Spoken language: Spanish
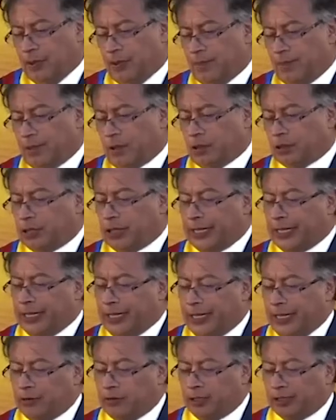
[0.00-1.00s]

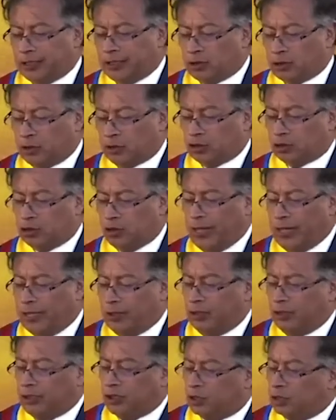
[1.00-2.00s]
Protegeré nuestro
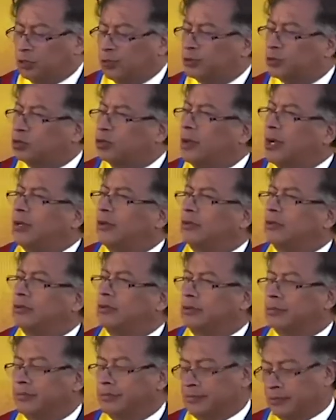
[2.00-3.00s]
suelo y subsuelo,
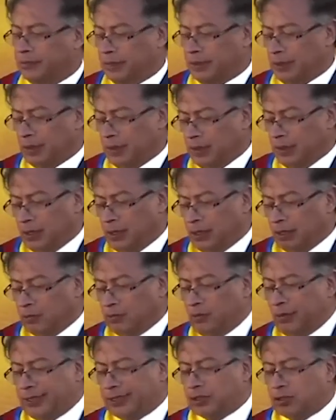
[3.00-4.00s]

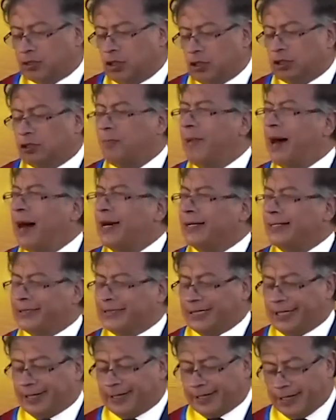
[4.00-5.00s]
nuestros
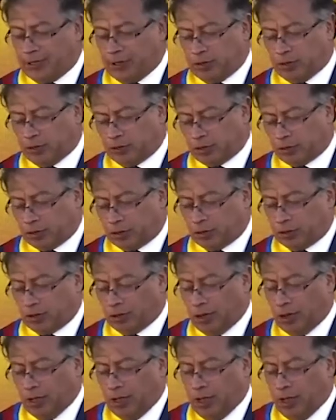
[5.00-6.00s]
mares y ríos,
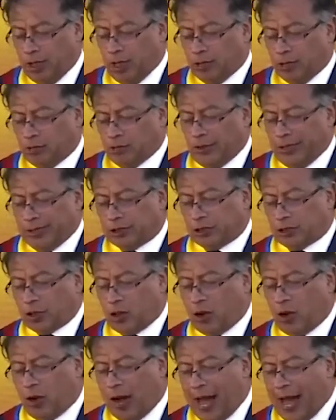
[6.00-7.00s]

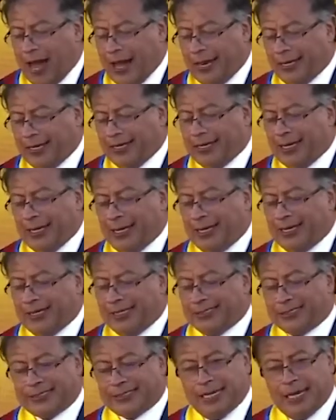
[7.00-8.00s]
nuestro aire
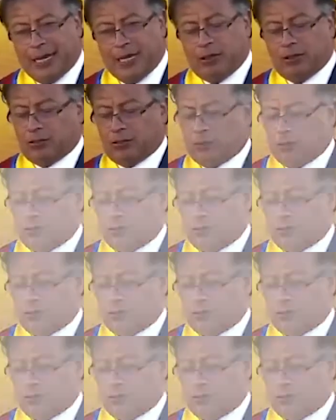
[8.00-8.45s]
y cielo.